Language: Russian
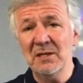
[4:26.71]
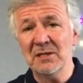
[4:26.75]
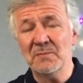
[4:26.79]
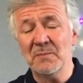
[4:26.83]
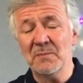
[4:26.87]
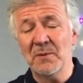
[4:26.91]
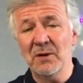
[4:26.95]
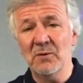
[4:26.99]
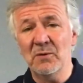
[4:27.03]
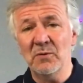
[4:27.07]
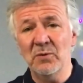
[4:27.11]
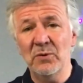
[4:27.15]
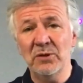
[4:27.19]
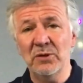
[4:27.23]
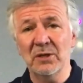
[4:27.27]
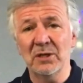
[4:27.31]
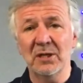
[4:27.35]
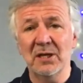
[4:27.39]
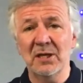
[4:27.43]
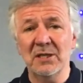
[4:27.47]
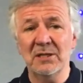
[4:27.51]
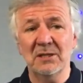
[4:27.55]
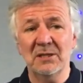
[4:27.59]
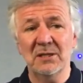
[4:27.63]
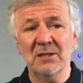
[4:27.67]
спокойно
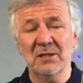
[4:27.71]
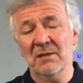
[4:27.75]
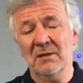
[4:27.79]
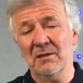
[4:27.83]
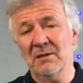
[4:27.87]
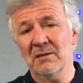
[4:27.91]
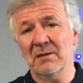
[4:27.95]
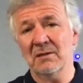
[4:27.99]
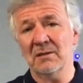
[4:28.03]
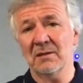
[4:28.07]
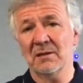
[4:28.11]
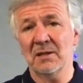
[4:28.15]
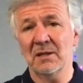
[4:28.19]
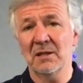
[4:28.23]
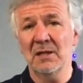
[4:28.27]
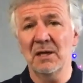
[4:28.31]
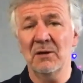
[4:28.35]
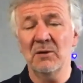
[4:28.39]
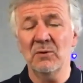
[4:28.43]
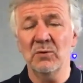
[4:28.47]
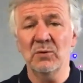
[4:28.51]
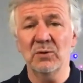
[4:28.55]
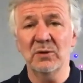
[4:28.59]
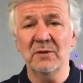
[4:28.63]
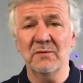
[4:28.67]
дойти до
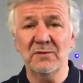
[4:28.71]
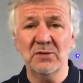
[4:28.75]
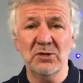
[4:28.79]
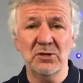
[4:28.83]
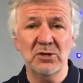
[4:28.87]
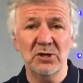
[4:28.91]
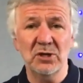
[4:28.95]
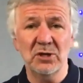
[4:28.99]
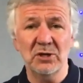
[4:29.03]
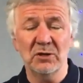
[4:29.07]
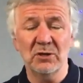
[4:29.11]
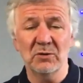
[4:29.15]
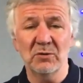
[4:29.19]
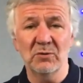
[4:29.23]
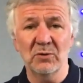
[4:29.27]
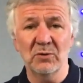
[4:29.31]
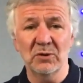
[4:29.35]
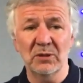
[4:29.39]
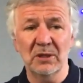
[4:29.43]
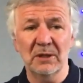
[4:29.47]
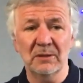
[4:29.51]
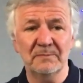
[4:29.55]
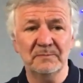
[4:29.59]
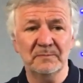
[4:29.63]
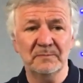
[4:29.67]
дохода в течение
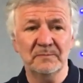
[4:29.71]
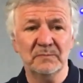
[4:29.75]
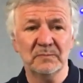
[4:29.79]
года,